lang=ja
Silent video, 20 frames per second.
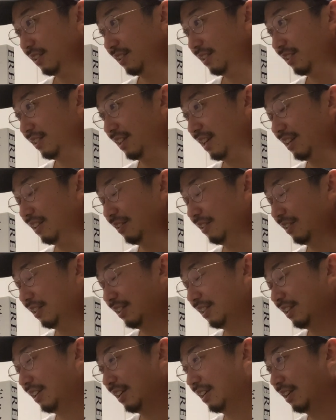なん
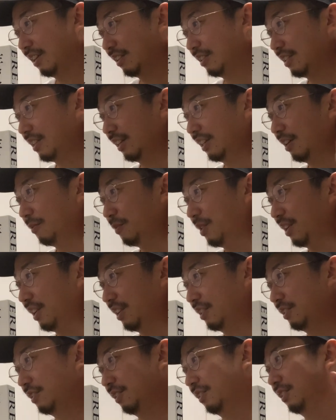なんか定ま
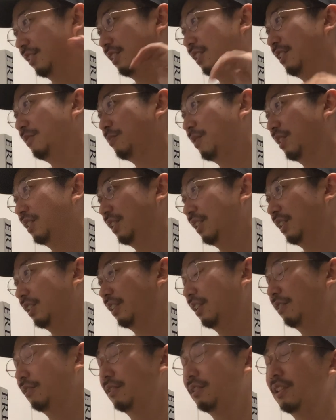らず今に
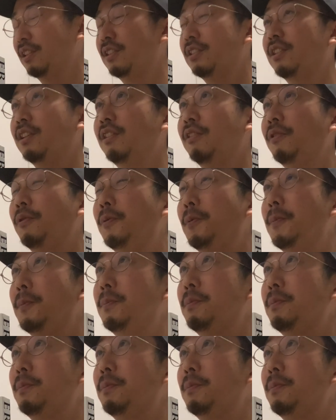至るんですけど